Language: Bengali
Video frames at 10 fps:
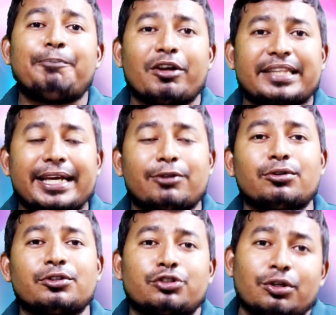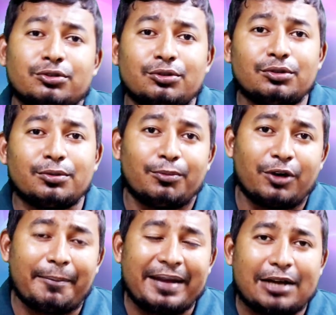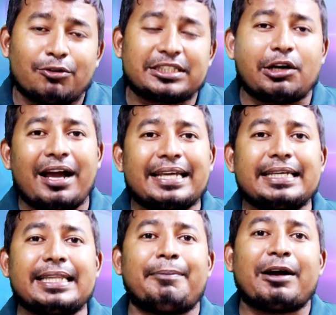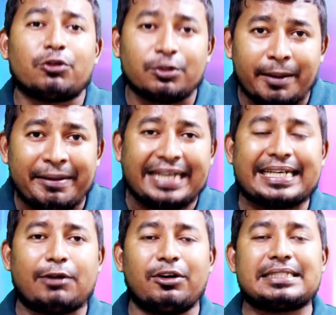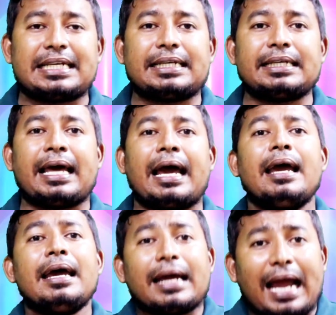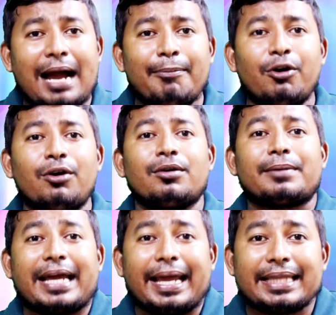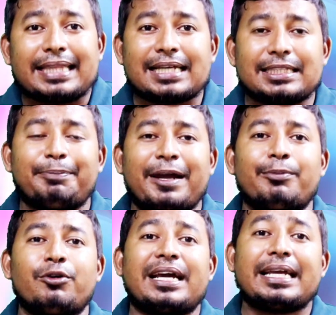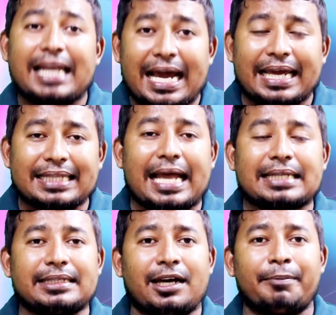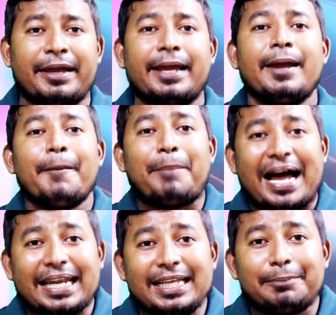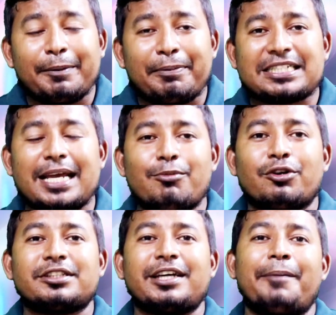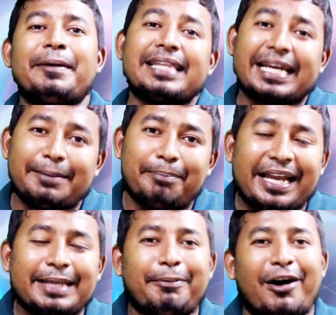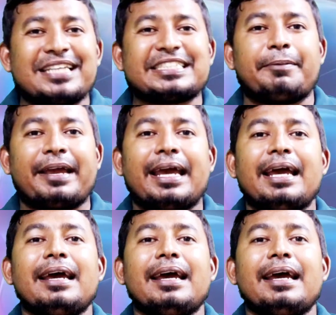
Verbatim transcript: এই পথে কোন শত্রুর মোকাবেলা করতে হয় কিনা বা কোনোভাবে অ্যাটাক হয়ে যায় কিনা খাবো খেয়ে থাকতে পারবো নাকি না খেয়ে থাকতে হবে পানির পিপাসায় মরতে হবে নাকি পানি পাওয়া যাবে